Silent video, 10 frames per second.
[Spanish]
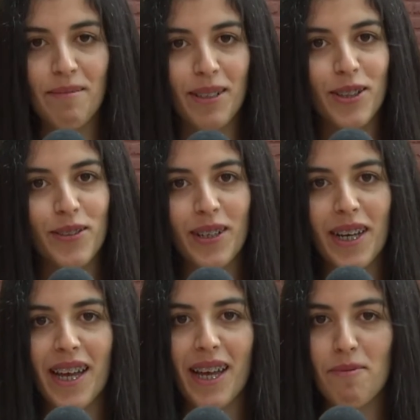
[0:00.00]
También
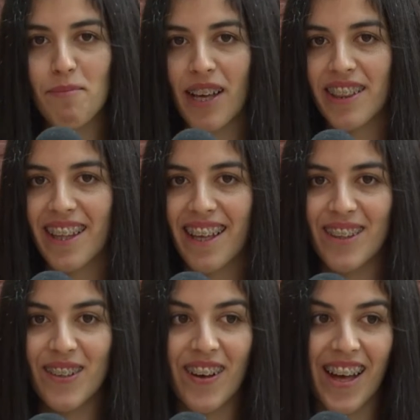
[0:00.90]
estuve
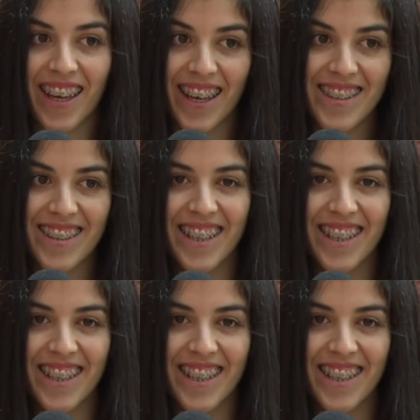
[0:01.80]
practicando básquet.